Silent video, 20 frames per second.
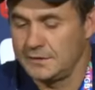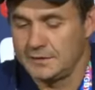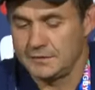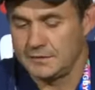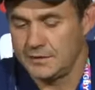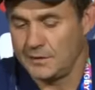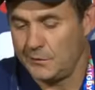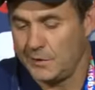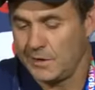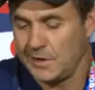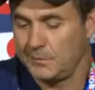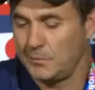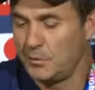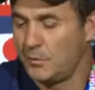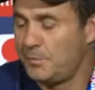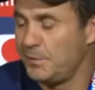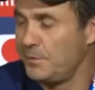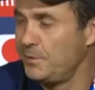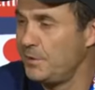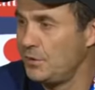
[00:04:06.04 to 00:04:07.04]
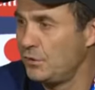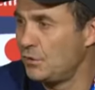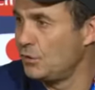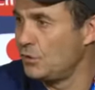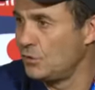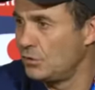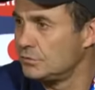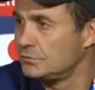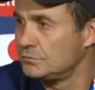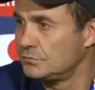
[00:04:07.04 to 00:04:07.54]
trabajamos
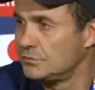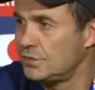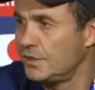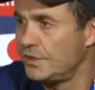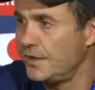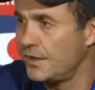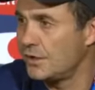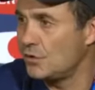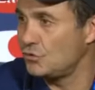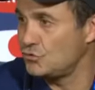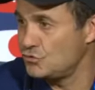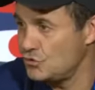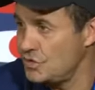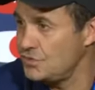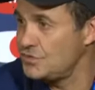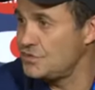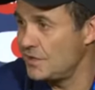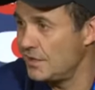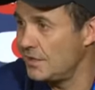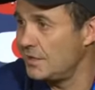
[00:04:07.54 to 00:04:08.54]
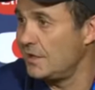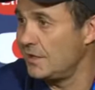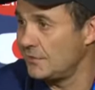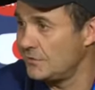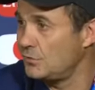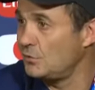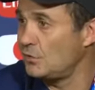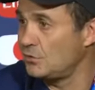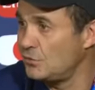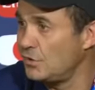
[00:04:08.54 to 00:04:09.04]
primero tener conciencia de la
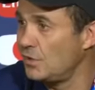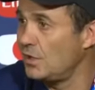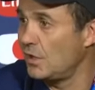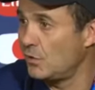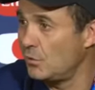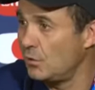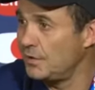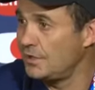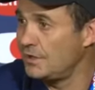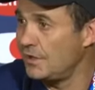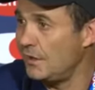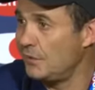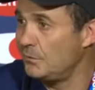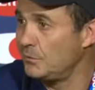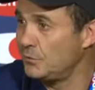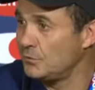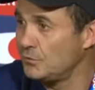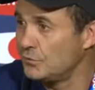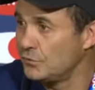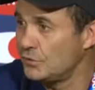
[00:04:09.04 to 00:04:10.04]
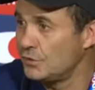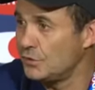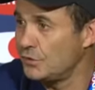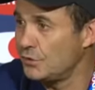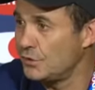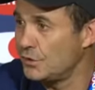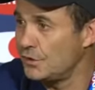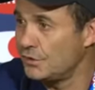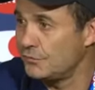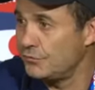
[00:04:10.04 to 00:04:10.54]
situación en la cual estábamos.
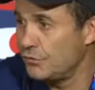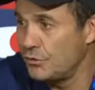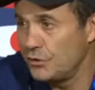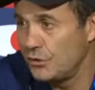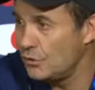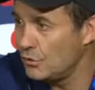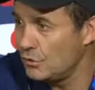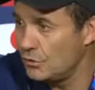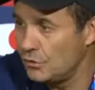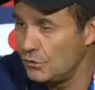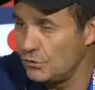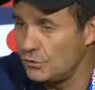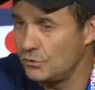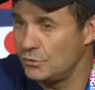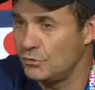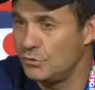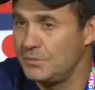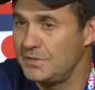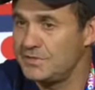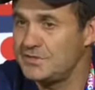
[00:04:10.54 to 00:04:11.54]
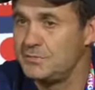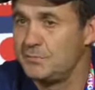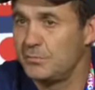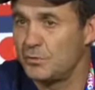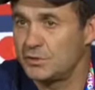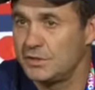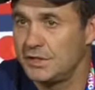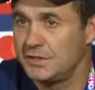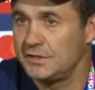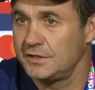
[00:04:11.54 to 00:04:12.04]
Creo que fue lo, más
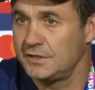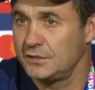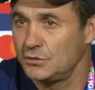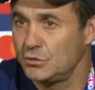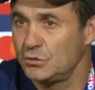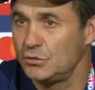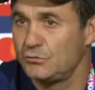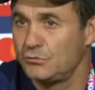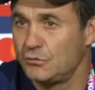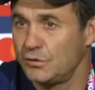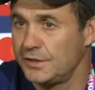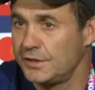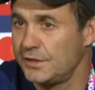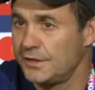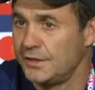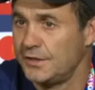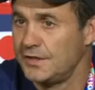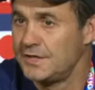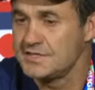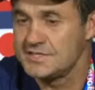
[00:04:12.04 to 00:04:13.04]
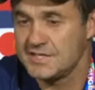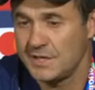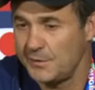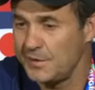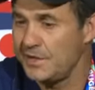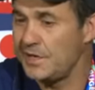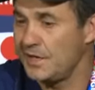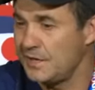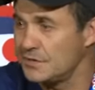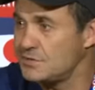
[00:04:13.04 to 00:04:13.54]
importante de todo, fue
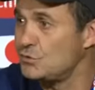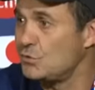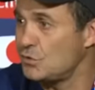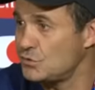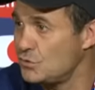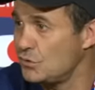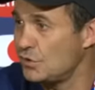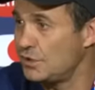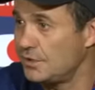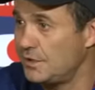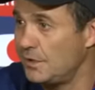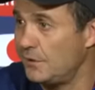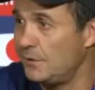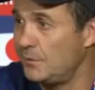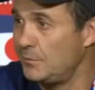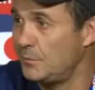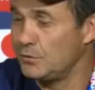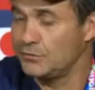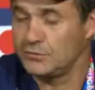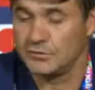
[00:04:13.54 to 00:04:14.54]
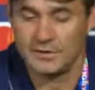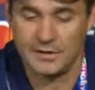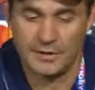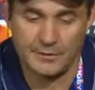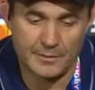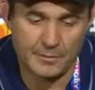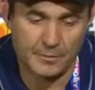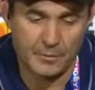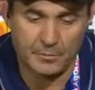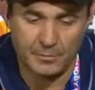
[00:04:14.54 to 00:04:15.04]
saber en la situación que estábamos, que
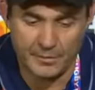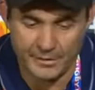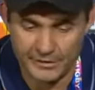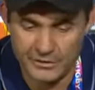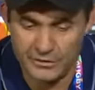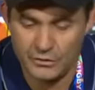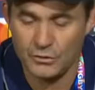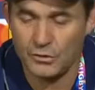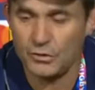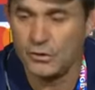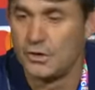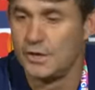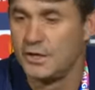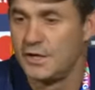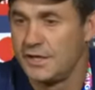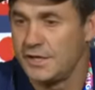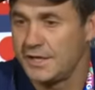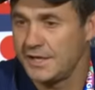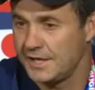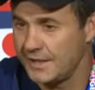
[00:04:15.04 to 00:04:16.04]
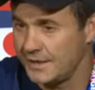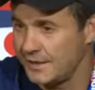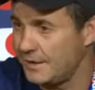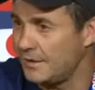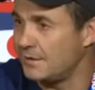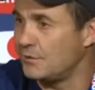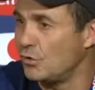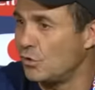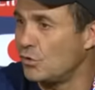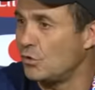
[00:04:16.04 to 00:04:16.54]
habíamos perdido, que
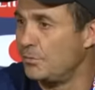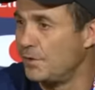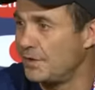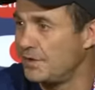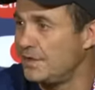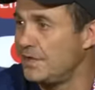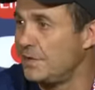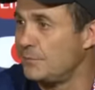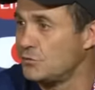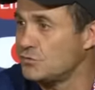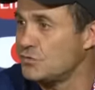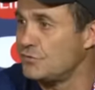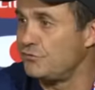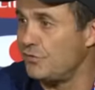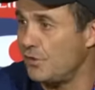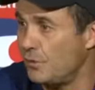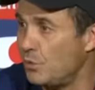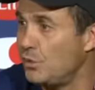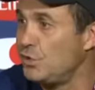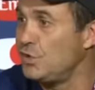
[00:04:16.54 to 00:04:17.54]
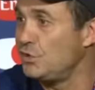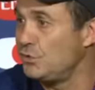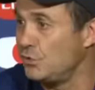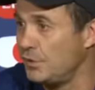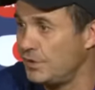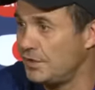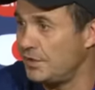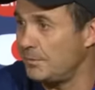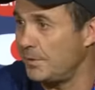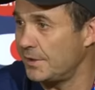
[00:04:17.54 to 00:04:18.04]
nos convertíamos en favorito
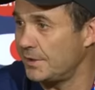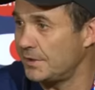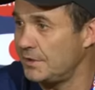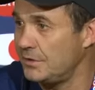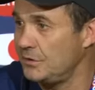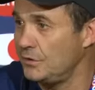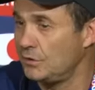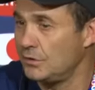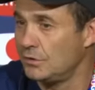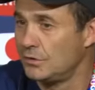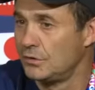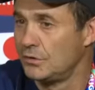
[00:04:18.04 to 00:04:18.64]
en este partido.